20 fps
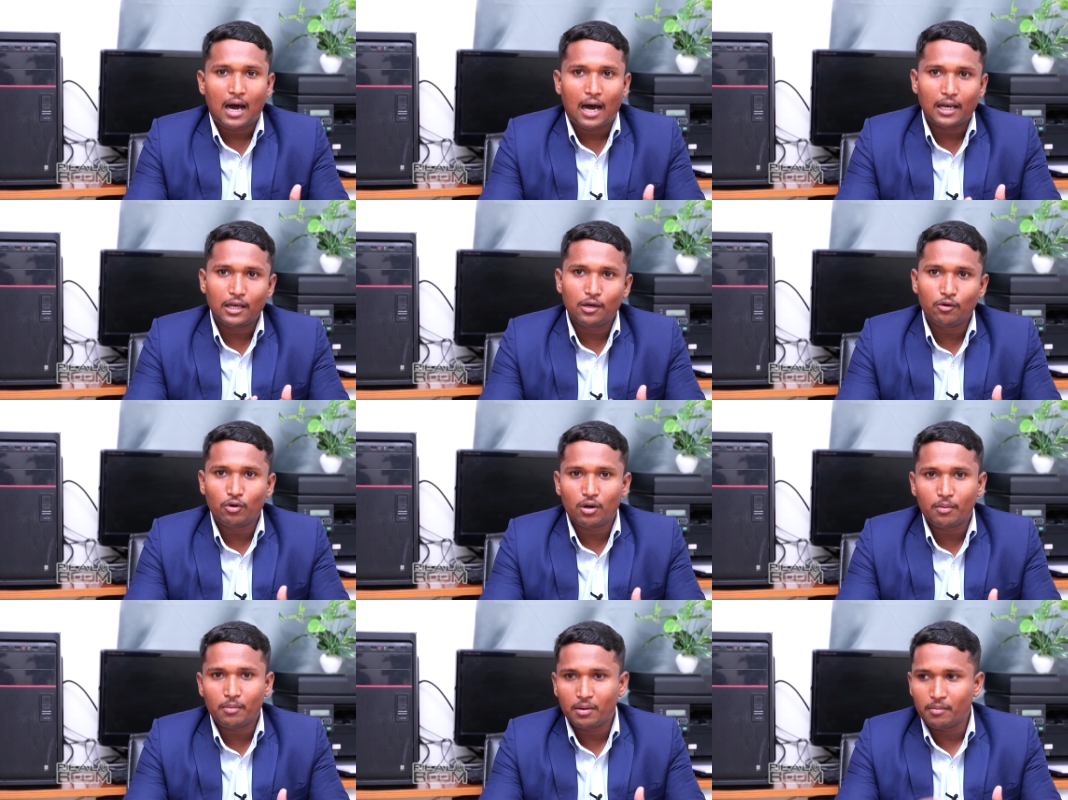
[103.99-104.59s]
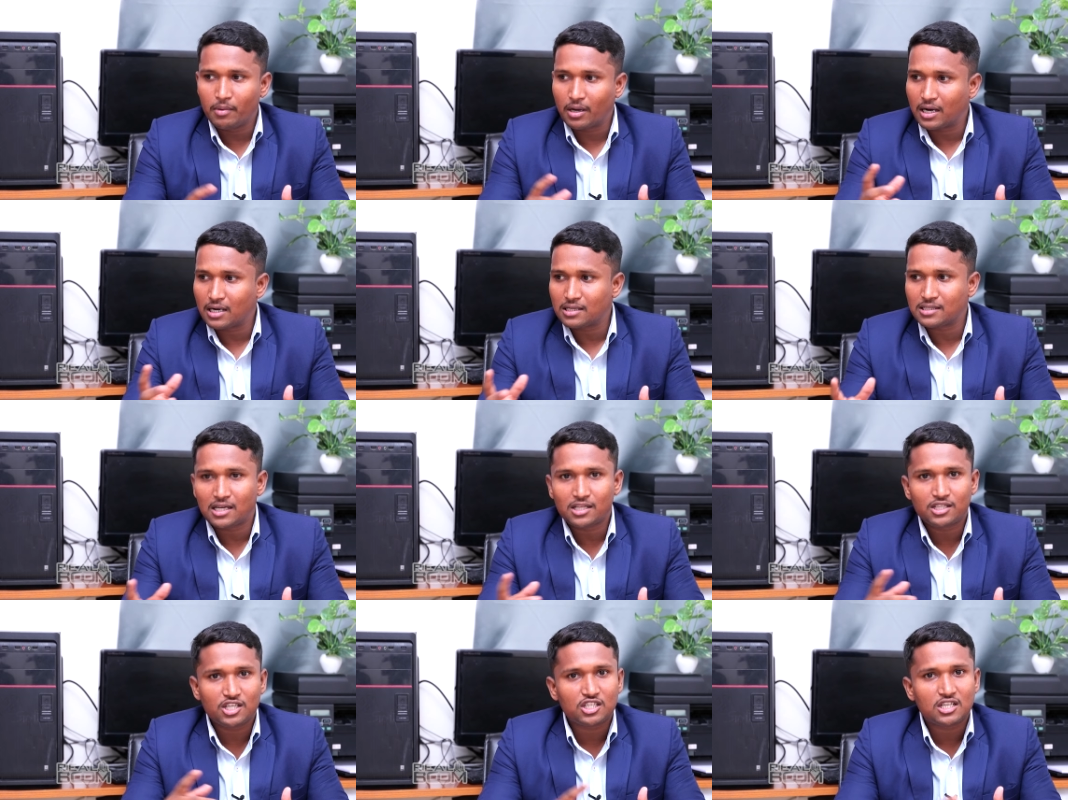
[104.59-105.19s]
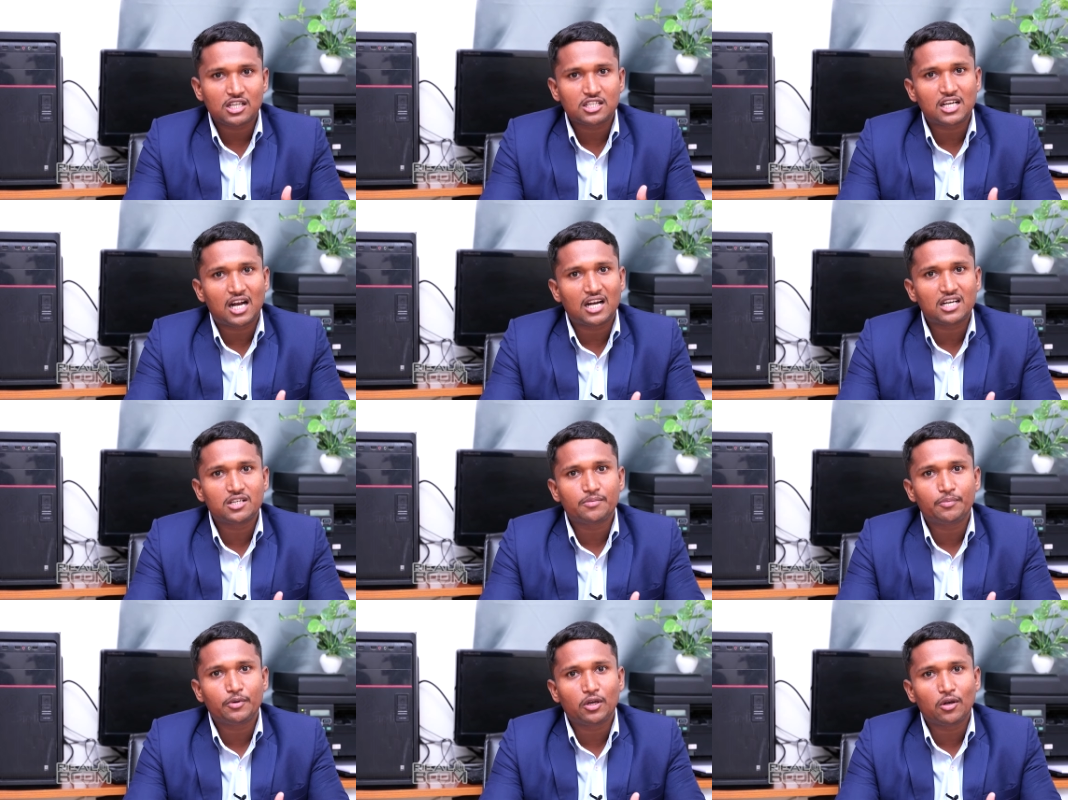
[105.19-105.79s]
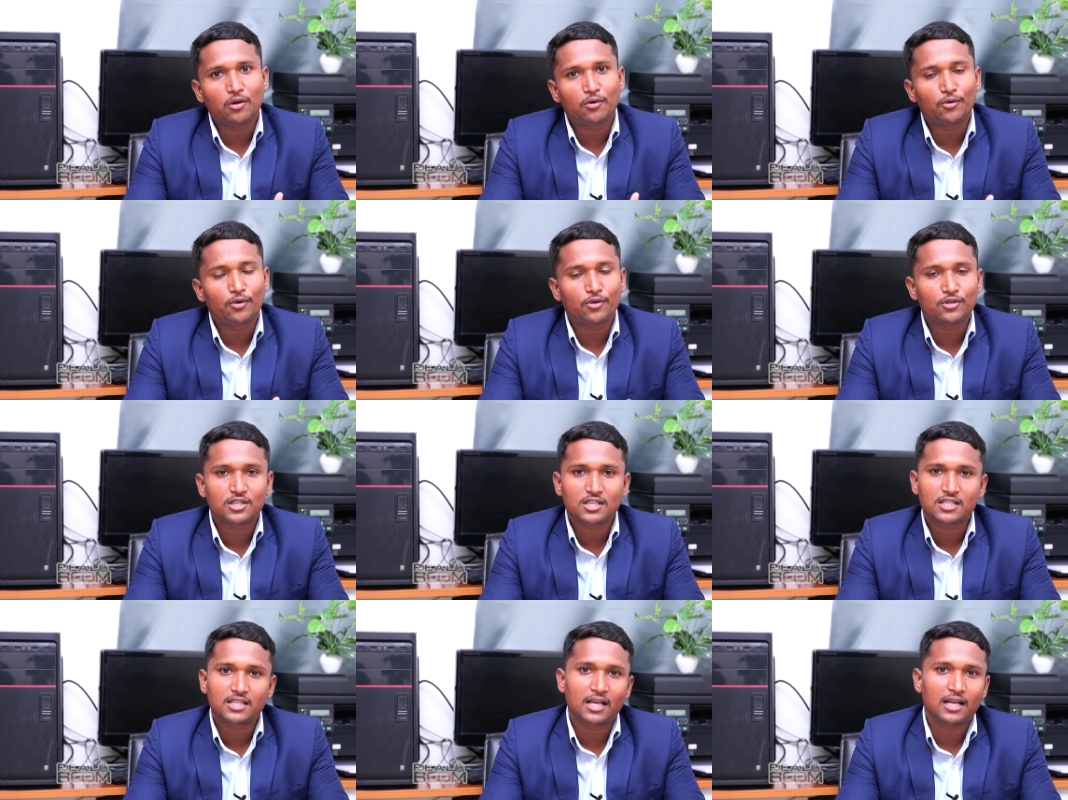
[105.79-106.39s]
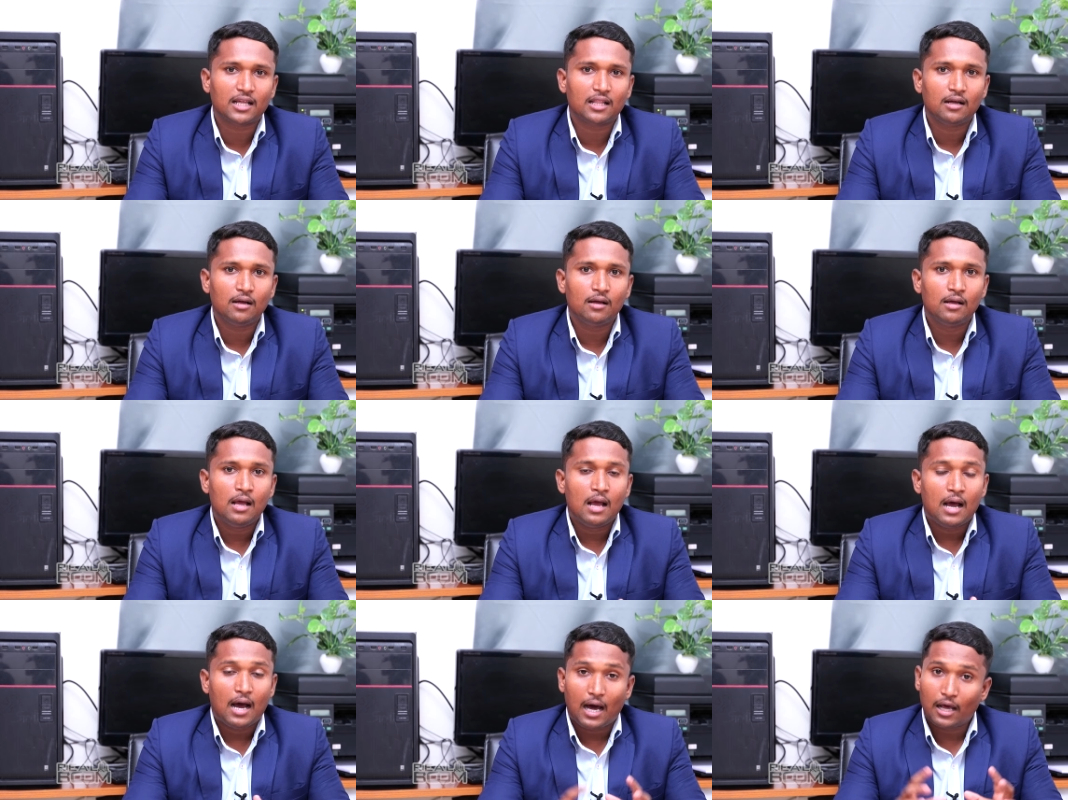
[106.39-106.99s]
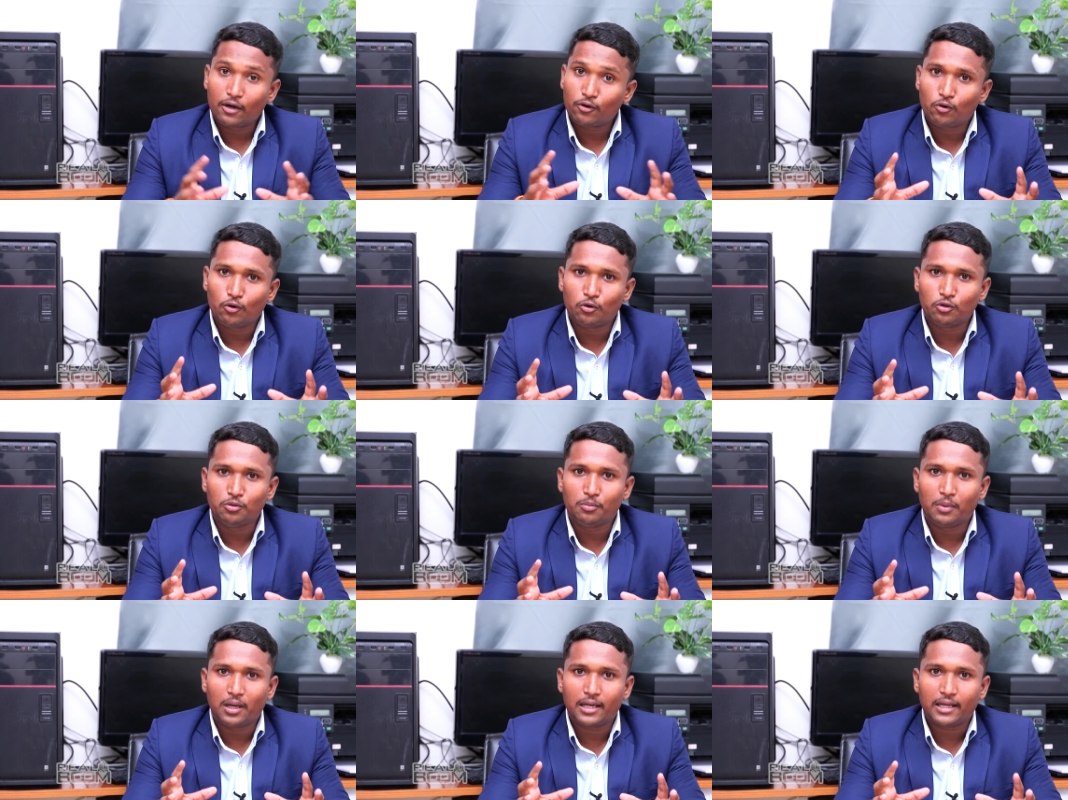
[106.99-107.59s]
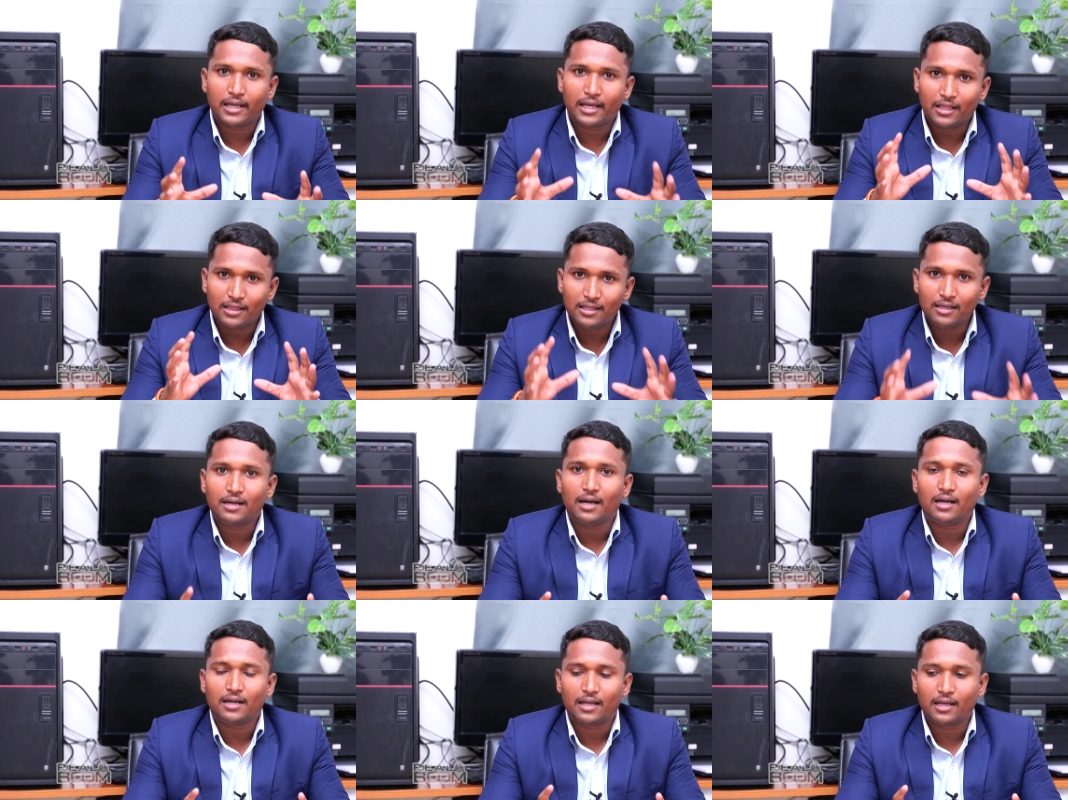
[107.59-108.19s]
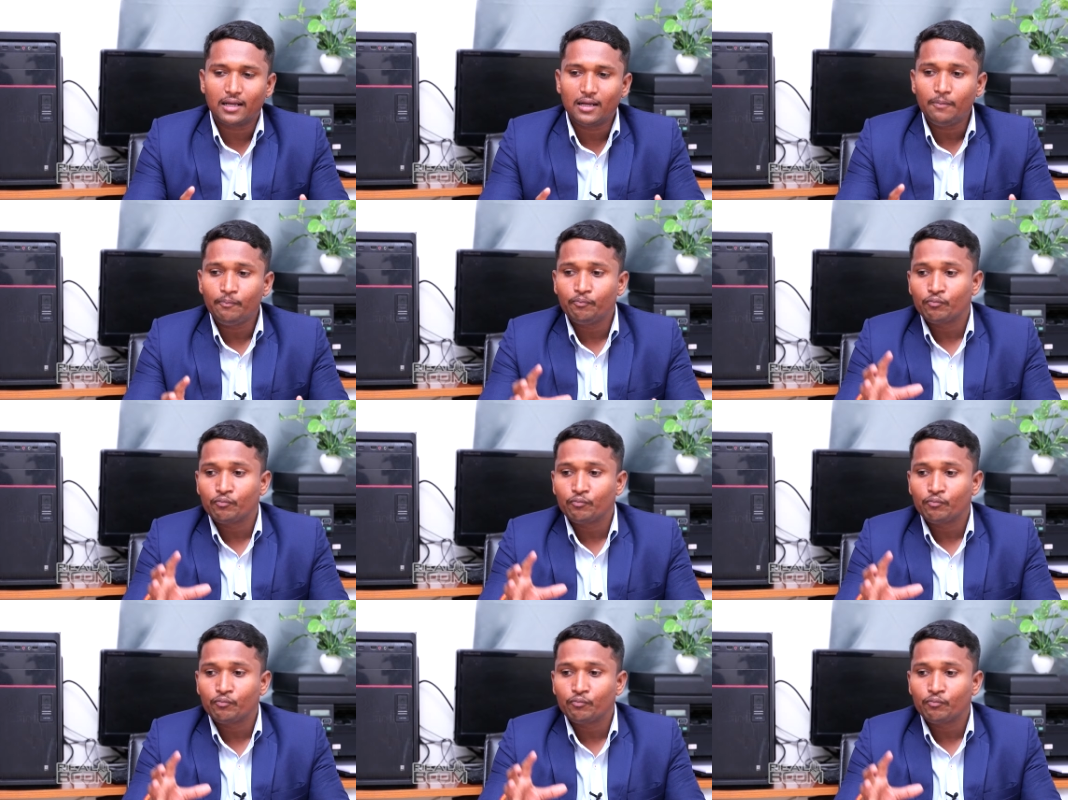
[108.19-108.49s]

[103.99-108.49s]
అన్నీ కూడా మనం ఎక్కడ సర్చ్ చేసినా చార్ట్ జీపీటీలో కూడా వచ్చేస్తాయి కదా అనుకోవద్దు మళ్ళీ ఎందుకంటే